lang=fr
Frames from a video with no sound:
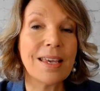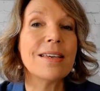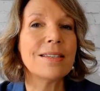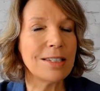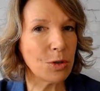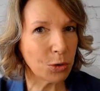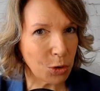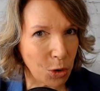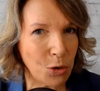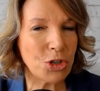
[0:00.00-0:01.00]
Si on
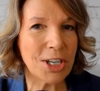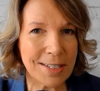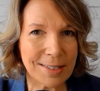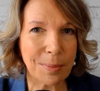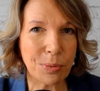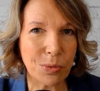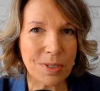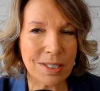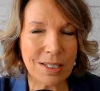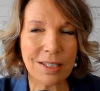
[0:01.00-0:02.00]
a un geste à
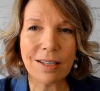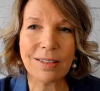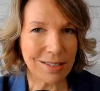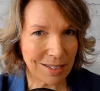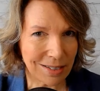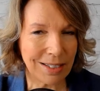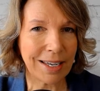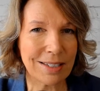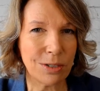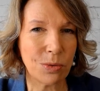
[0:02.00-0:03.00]
poser euh, dans cette
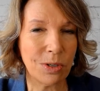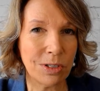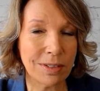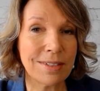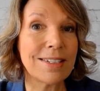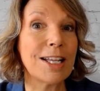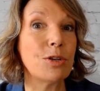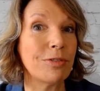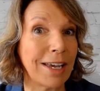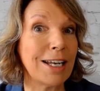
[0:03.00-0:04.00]
direction-là, ça
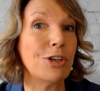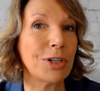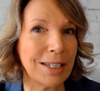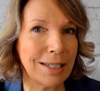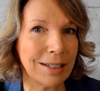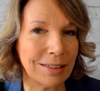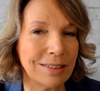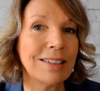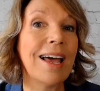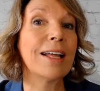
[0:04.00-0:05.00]
devrait être
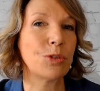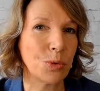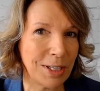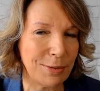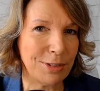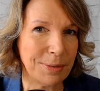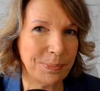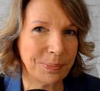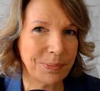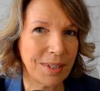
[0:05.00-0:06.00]
lequel, à ton avis?
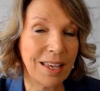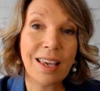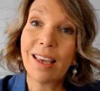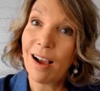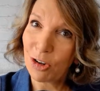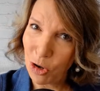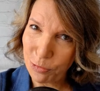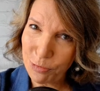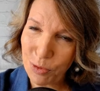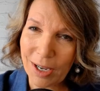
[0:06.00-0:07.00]
Encore
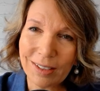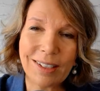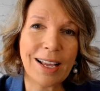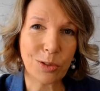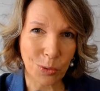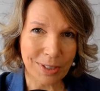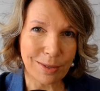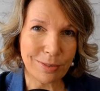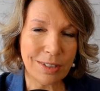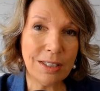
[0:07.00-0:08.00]
une fois, à ton
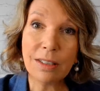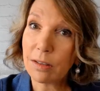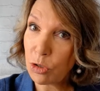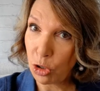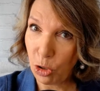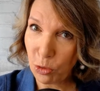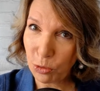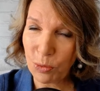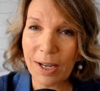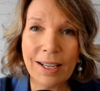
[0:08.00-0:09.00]
avis, selon
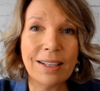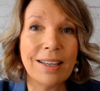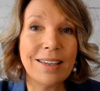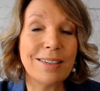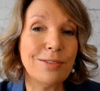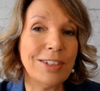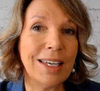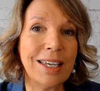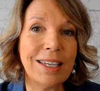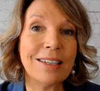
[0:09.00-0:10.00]
toi,
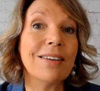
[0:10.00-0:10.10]
vient